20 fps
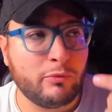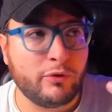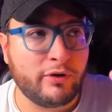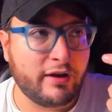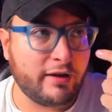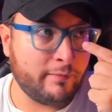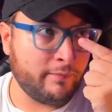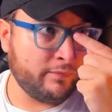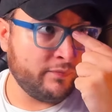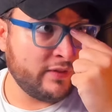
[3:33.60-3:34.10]

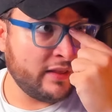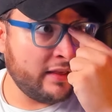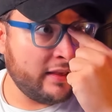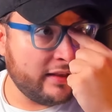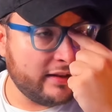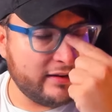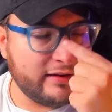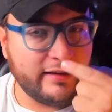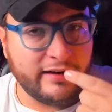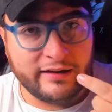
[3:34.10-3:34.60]
che
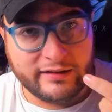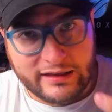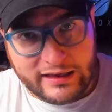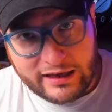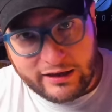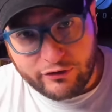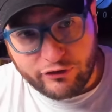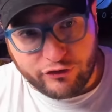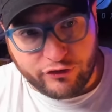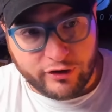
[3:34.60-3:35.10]
le
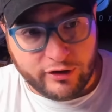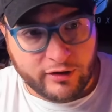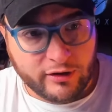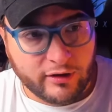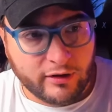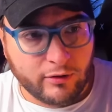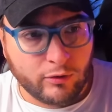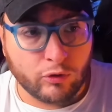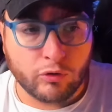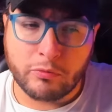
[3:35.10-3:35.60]
radici
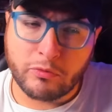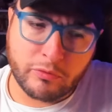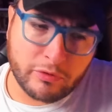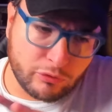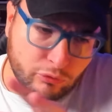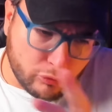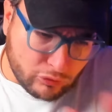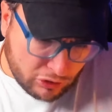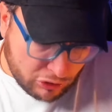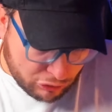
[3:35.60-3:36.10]
o comunque
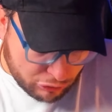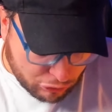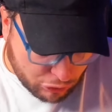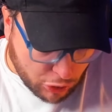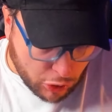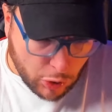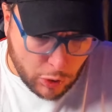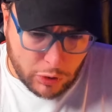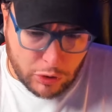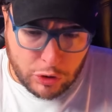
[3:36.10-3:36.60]
tutto
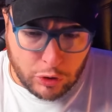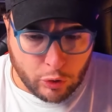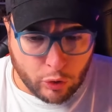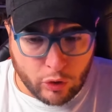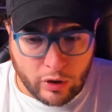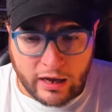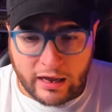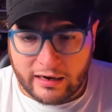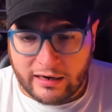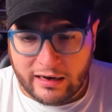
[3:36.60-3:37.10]

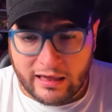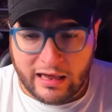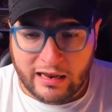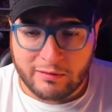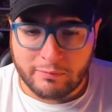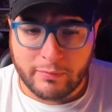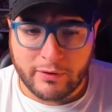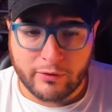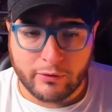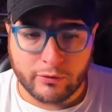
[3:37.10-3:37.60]
intorno
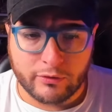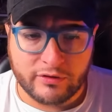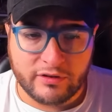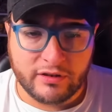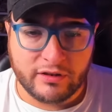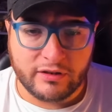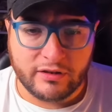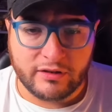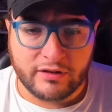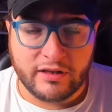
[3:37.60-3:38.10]
all'albero
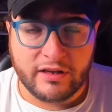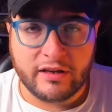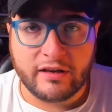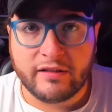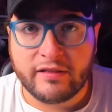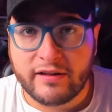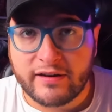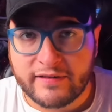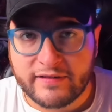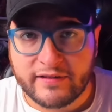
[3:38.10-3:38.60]
di, di
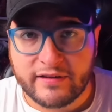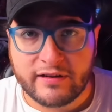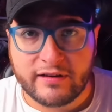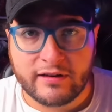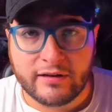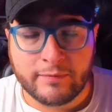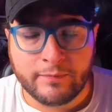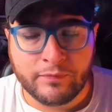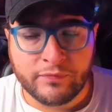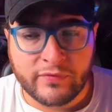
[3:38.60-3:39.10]

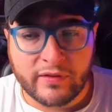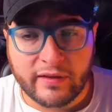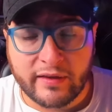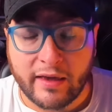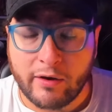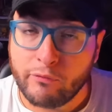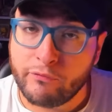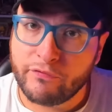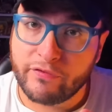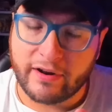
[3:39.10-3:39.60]
Yggdrasil che
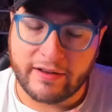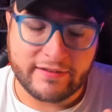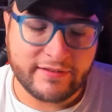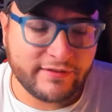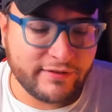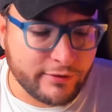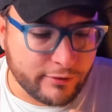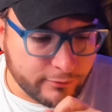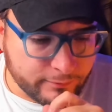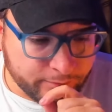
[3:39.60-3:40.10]
è un
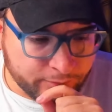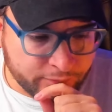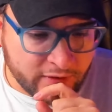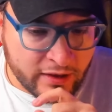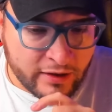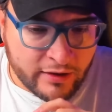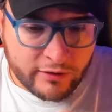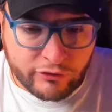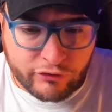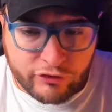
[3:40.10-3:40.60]
frassino,
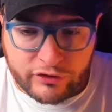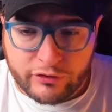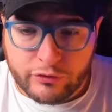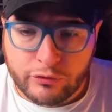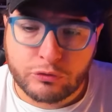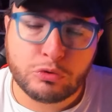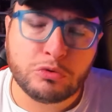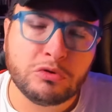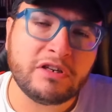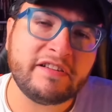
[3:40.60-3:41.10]
ci sono
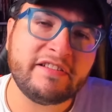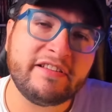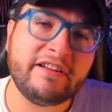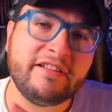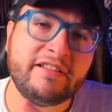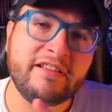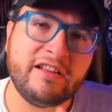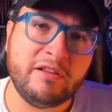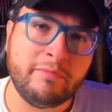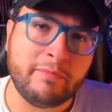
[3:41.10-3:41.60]
tutta una serie
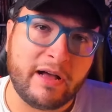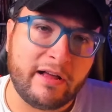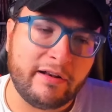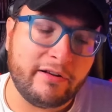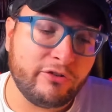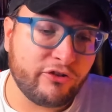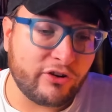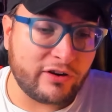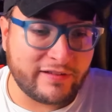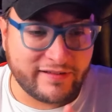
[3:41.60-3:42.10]
di animali,
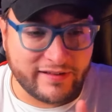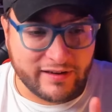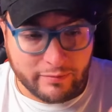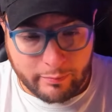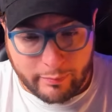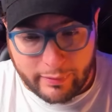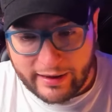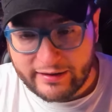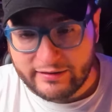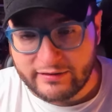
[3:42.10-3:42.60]
c'è il
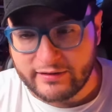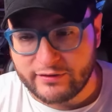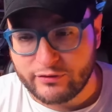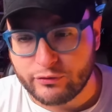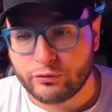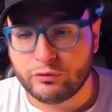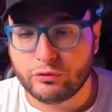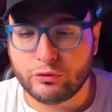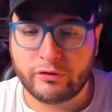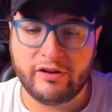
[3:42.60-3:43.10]
serpente
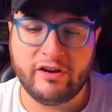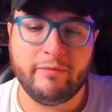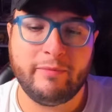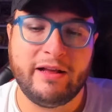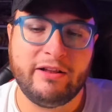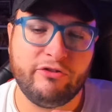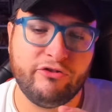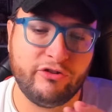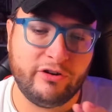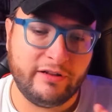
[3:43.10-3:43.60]
sotto che ne
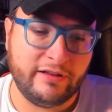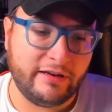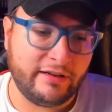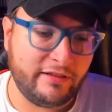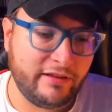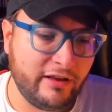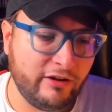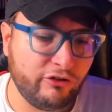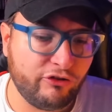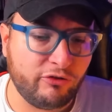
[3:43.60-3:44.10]
mangia le
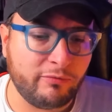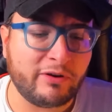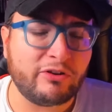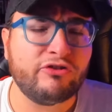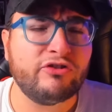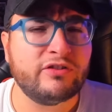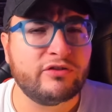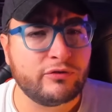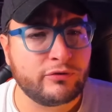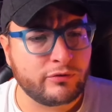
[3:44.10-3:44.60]
radici, ma
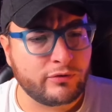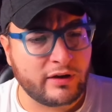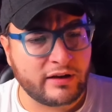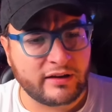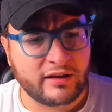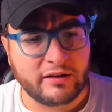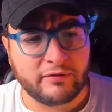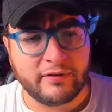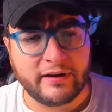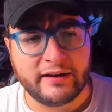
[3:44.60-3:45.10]
ci sono
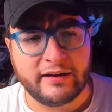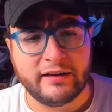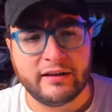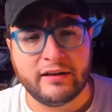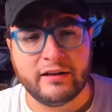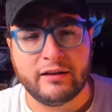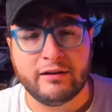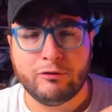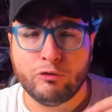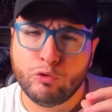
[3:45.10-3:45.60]
anche
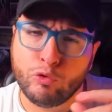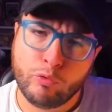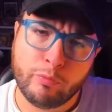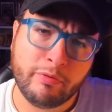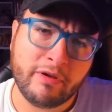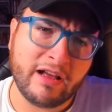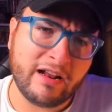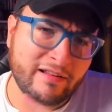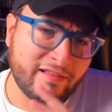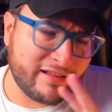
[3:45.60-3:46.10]
vari
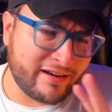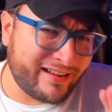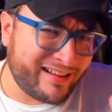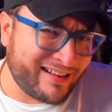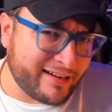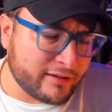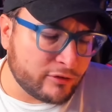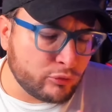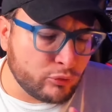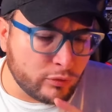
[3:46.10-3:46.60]
lupi, altre
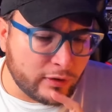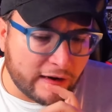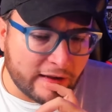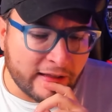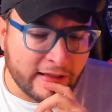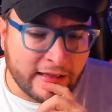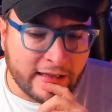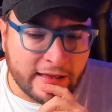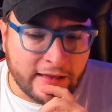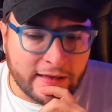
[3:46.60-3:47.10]
creature
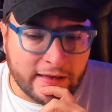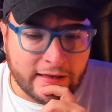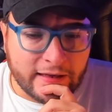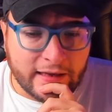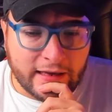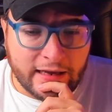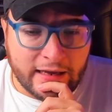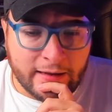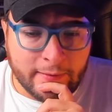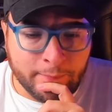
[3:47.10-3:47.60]

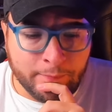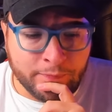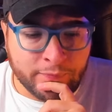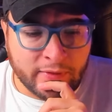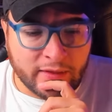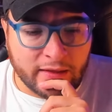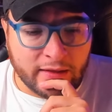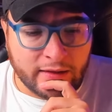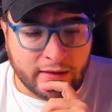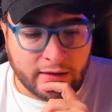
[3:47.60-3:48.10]
che
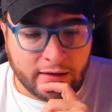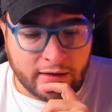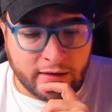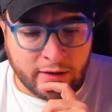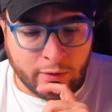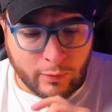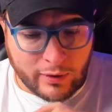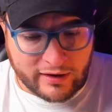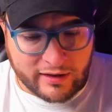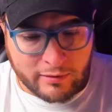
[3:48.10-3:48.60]
eh,
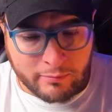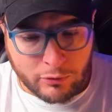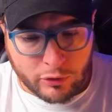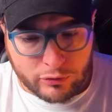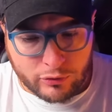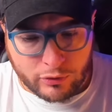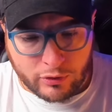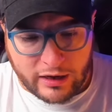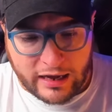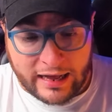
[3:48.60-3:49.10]
in qualche
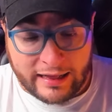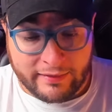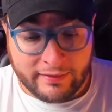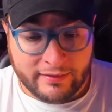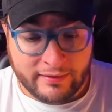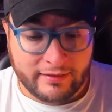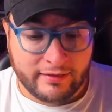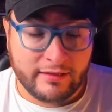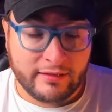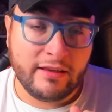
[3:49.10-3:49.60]
modo
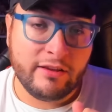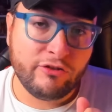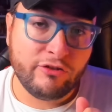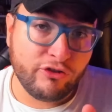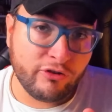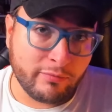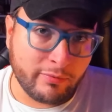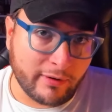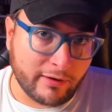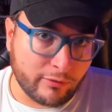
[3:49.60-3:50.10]

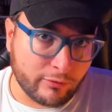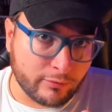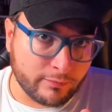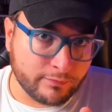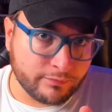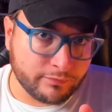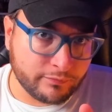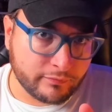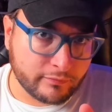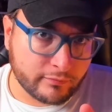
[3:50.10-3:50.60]
anticipano,
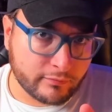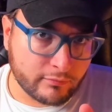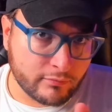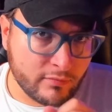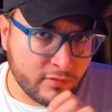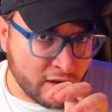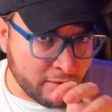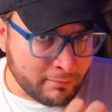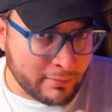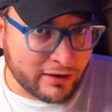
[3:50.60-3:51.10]

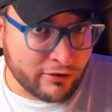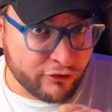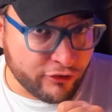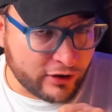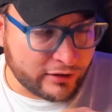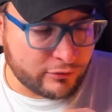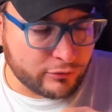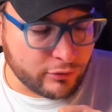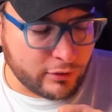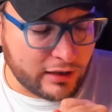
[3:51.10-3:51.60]

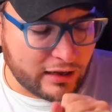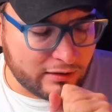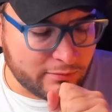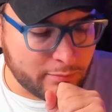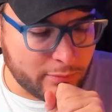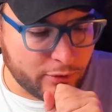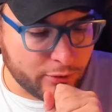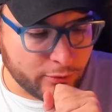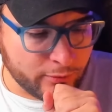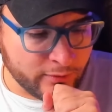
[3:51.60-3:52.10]
mangiando
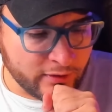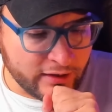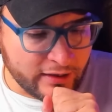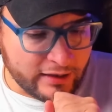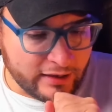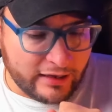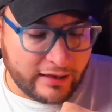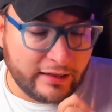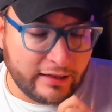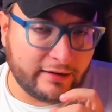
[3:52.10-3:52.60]
l'albero,
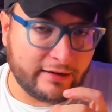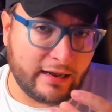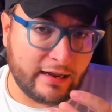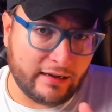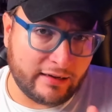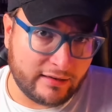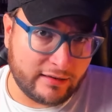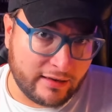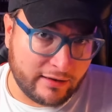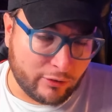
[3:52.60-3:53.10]
il
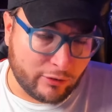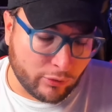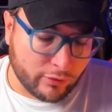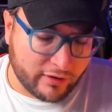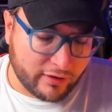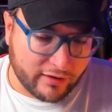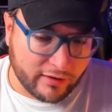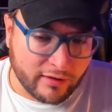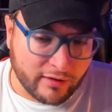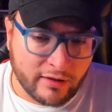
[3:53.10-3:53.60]

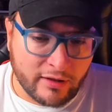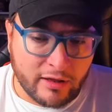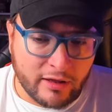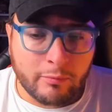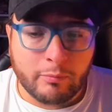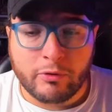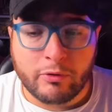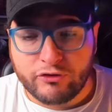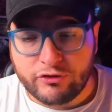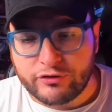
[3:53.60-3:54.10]
Ragnarok.
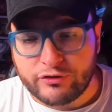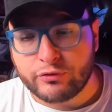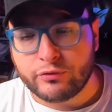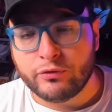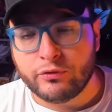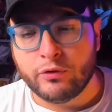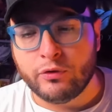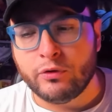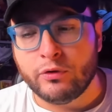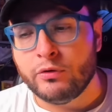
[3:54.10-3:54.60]
Poi ci
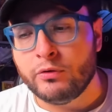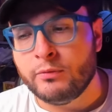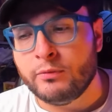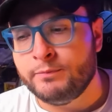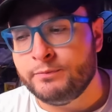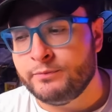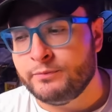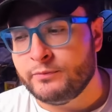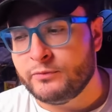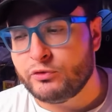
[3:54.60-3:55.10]
sono mh,
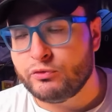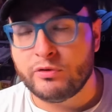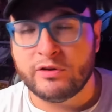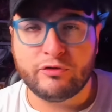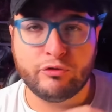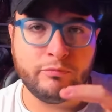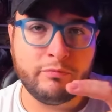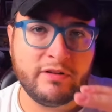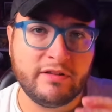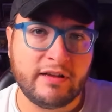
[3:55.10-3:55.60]
mm, sulla
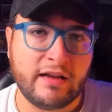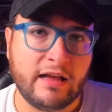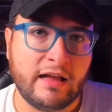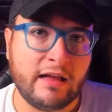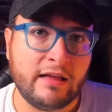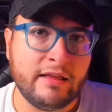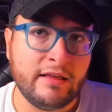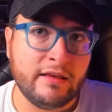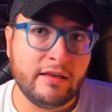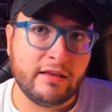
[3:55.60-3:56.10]

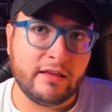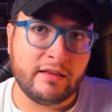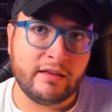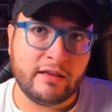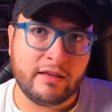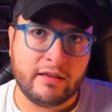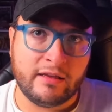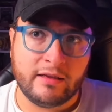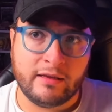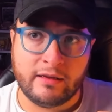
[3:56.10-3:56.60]
sommità
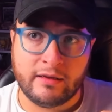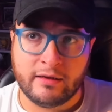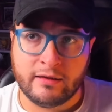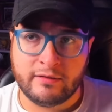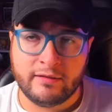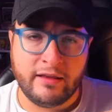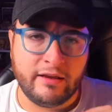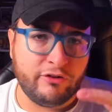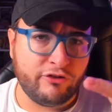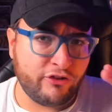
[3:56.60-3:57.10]
eh,
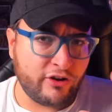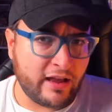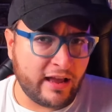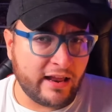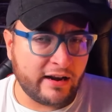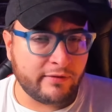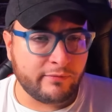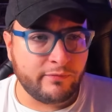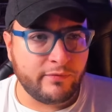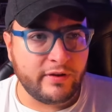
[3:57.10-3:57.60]
dei
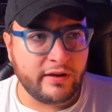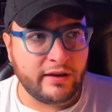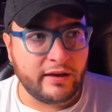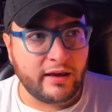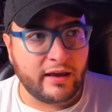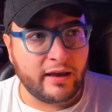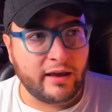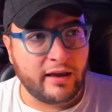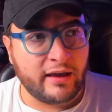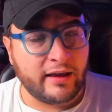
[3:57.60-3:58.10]

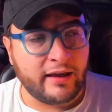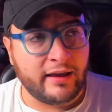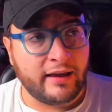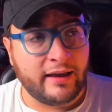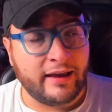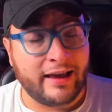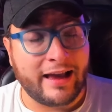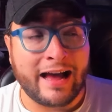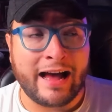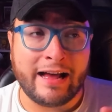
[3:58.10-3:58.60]
cervi e,
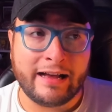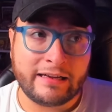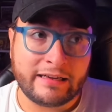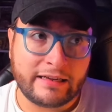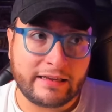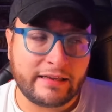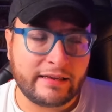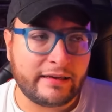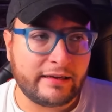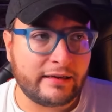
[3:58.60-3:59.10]
e
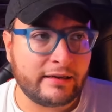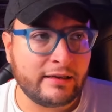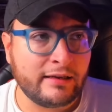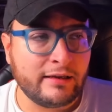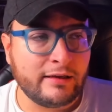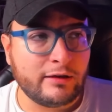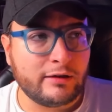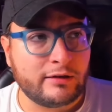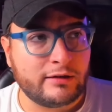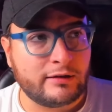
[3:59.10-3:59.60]
anche
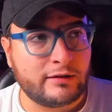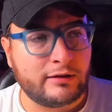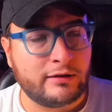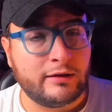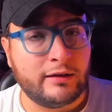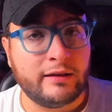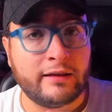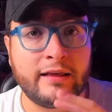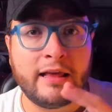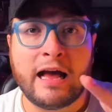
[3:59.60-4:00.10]
eh,
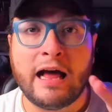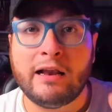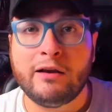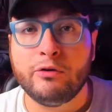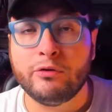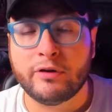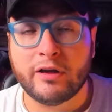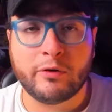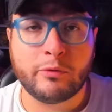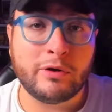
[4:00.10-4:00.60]
il
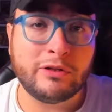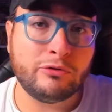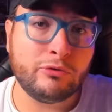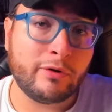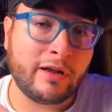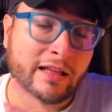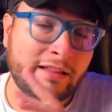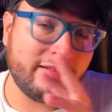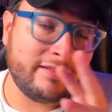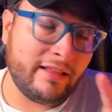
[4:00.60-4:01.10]
gallo che quando
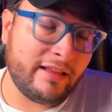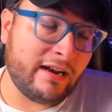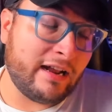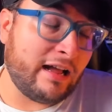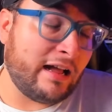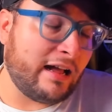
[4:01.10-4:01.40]
canterà